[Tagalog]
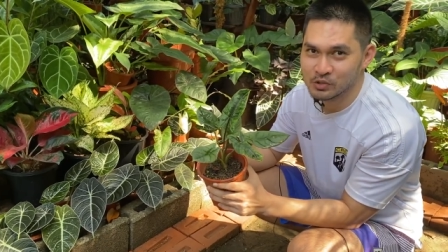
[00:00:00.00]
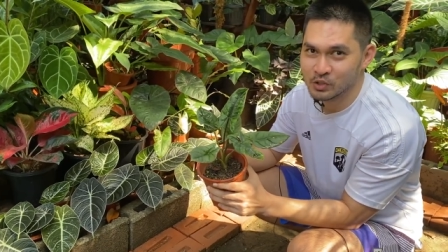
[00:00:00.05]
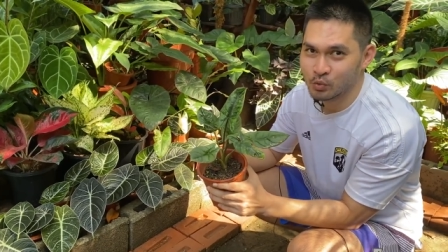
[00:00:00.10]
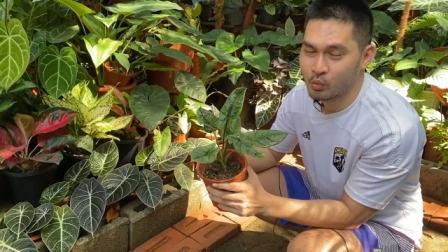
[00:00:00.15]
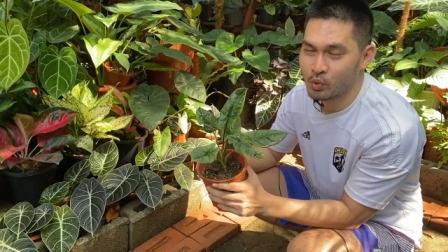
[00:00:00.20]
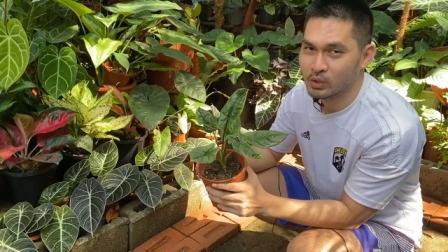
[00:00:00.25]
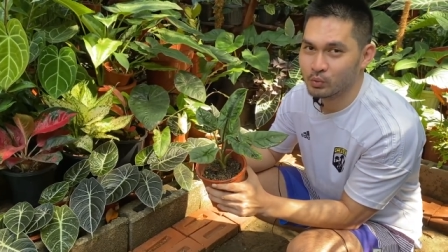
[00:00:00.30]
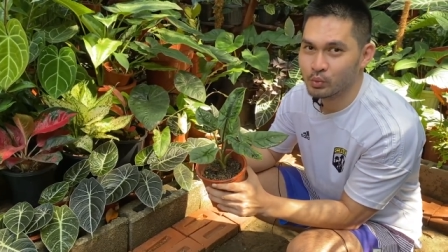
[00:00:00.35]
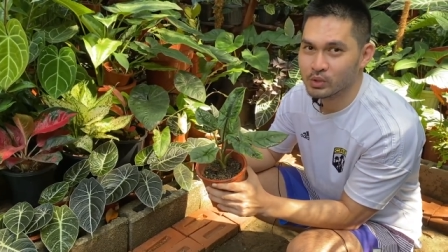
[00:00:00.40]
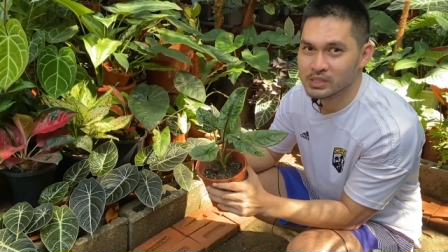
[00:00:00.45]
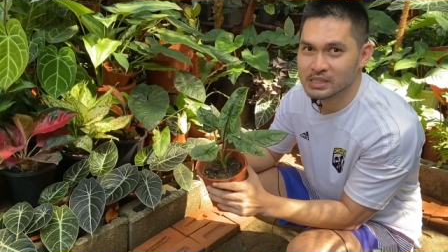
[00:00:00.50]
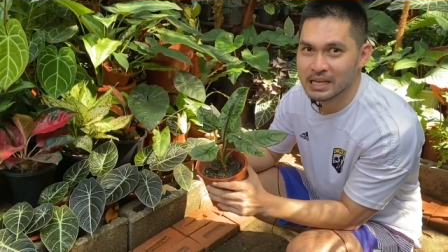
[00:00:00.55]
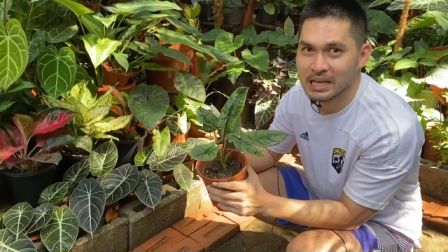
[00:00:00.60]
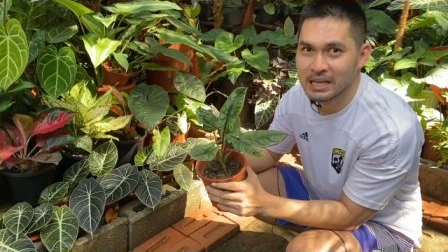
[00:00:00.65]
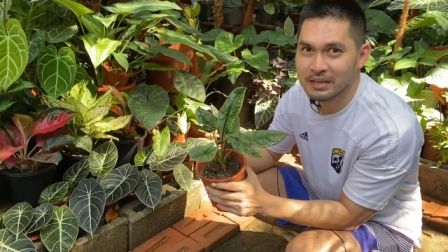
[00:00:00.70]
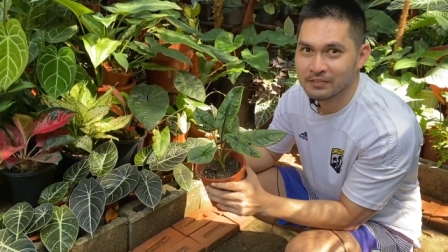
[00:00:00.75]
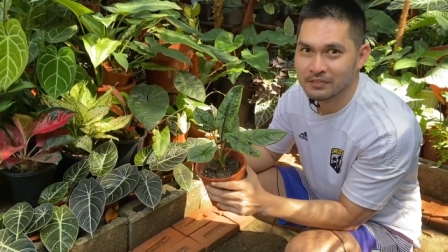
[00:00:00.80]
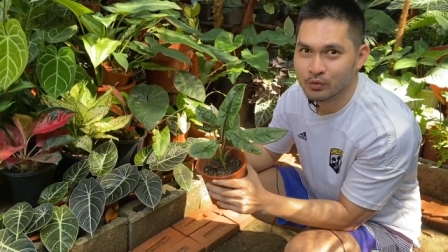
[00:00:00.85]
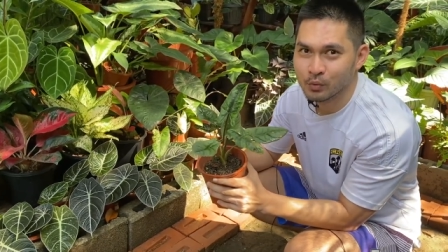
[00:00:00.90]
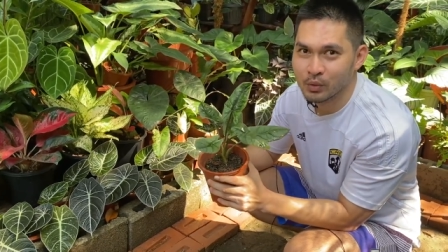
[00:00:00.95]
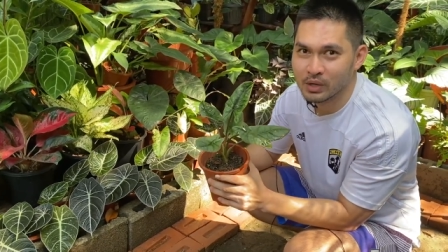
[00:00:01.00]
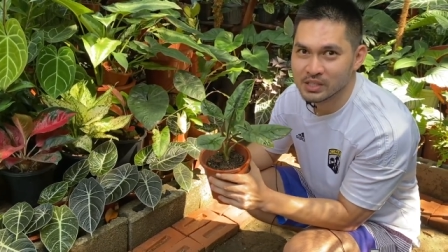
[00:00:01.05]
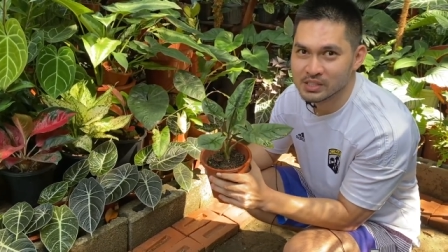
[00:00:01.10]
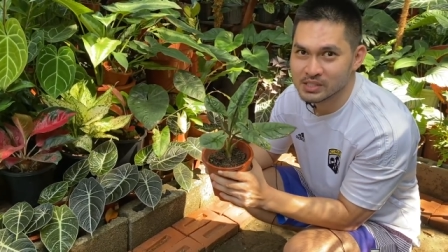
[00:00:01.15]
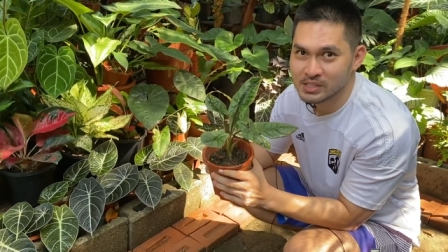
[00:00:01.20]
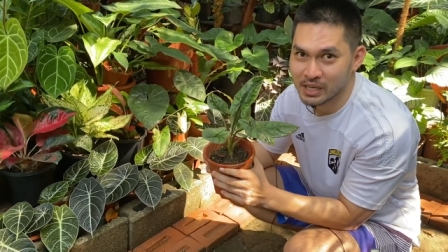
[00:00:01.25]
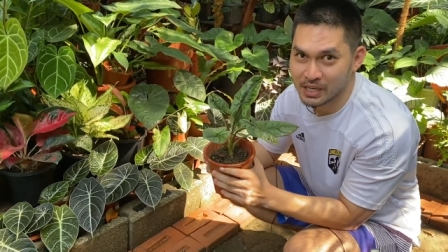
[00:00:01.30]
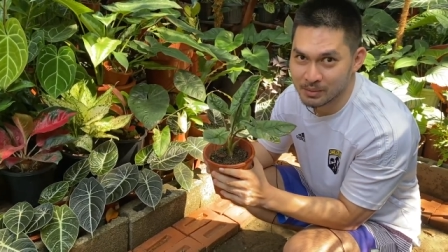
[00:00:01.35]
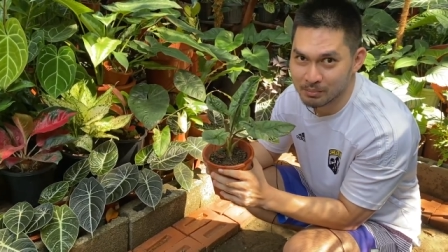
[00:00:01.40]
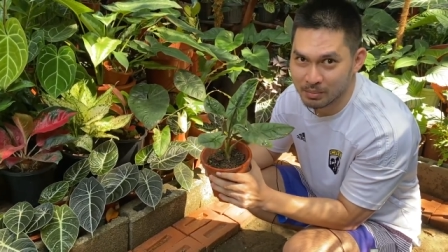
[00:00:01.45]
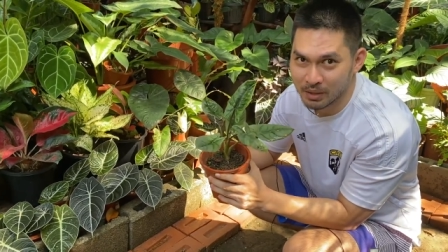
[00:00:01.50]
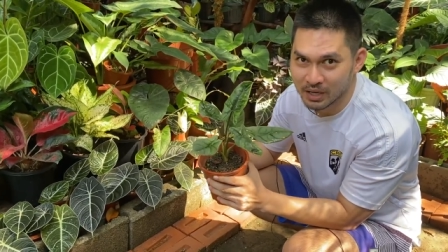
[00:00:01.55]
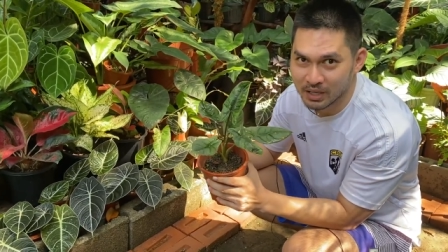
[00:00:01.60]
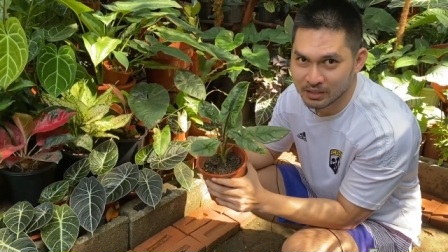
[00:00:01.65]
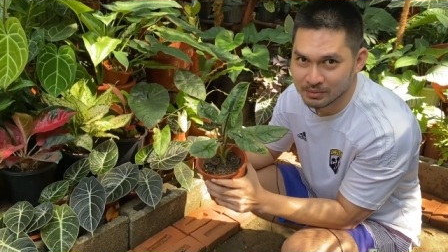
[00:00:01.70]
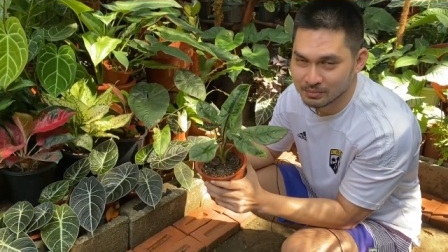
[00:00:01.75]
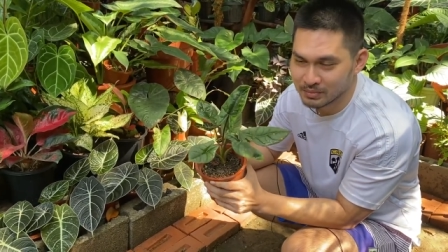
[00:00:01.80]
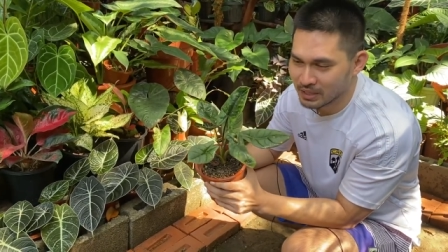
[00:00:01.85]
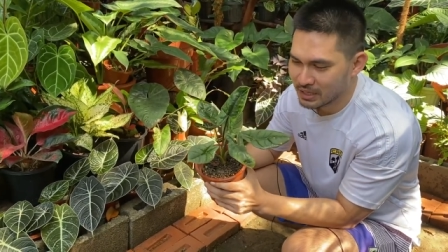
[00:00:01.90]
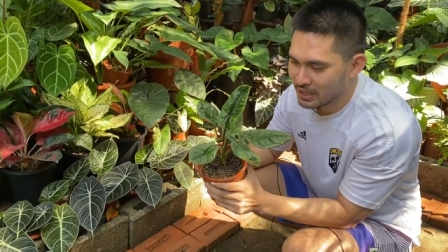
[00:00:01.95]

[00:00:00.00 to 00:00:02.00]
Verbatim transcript: So what was left was a bulb